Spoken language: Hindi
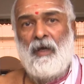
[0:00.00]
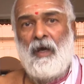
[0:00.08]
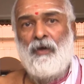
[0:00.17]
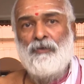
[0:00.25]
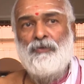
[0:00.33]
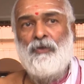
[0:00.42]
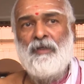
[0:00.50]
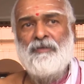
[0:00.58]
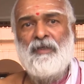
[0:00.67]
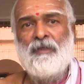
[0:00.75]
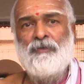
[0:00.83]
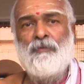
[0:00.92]
और दौड़ना
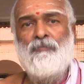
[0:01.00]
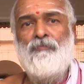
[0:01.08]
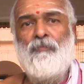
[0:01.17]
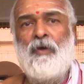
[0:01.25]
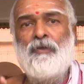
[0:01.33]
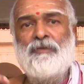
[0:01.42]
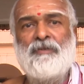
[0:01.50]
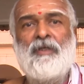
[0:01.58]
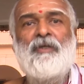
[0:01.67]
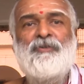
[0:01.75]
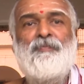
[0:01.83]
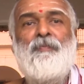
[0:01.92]
चाहे तो बहुत
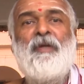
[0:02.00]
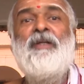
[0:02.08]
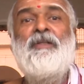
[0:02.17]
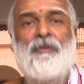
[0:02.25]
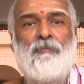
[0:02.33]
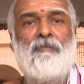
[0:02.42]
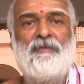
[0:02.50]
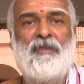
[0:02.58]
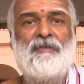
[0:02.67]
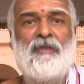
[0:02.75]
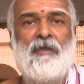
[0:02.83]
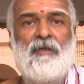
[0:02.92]
अच्छा स्प्रिंट
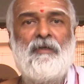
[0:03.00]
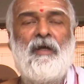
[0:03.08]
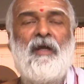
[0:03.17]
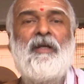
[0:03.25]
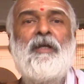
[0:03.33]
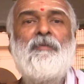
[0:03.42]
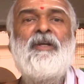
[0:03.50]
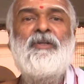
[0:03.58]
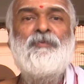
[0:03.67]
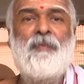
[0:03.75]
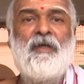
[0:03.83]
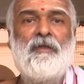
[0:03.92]
जैसा हंड्रेड मीटर
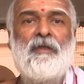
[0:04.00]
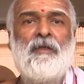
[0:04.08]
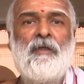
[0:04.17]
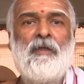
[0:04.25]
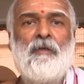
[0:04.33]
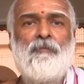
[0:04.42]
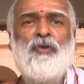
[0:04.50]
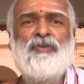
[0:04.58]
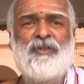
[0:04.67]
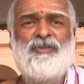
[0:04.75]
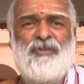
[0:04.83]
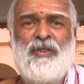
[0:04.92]
स्प्रिंट
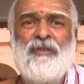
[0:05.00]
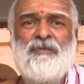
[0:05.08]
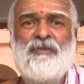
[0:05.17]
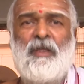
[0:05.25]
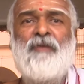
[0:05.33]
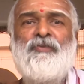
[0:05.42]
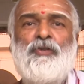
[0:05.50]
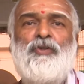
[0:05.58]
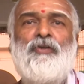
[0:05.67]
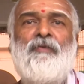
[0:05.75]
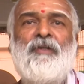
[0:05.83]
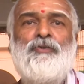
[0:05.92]
बहुत अच्छी तरफ से
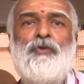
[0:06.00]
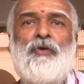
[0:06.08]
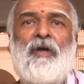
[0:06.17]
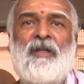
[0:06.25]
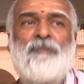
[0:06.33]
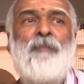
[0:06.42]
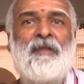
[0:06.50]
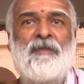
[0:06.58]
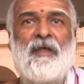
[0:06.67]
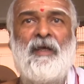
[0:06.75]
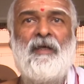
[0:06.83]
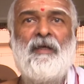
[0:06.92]
शुरुआत जो कर
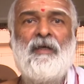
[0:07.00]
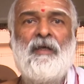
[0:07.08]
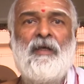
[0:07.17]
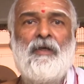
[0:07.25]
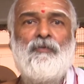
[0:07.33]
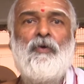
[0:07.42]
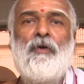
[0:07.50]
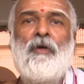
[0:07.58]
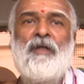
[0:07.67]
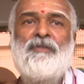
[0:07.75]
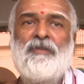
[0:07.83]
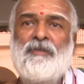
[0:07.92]
पाते हैं वो
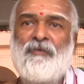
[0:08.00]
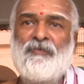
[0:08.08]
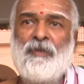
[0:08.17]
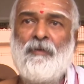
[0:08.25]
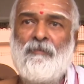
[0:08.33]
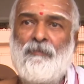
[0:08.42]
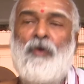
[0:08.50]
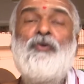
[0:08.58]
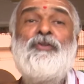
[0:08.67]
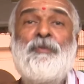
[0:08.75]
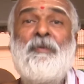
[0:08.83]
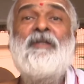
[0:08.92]
अच्छी तरफ से
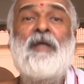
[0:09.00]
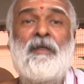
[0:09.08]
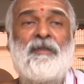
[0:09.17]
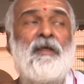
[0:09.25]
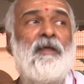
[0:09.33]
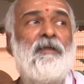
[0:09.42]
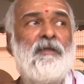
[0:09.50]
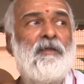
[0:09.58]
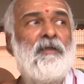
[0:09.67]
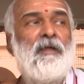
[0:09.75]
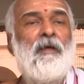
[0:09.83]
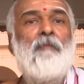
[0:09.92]
पहुंच भी जाते हैं
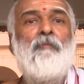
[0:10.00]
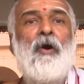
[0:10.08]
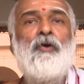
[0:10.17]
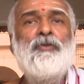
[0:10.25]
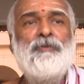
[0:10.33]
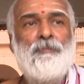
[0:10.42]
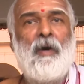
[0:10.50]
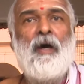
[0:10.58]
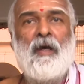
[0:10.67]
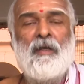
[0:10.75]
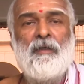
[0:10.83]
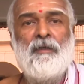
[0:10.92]
बहुत
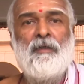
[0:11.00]
बार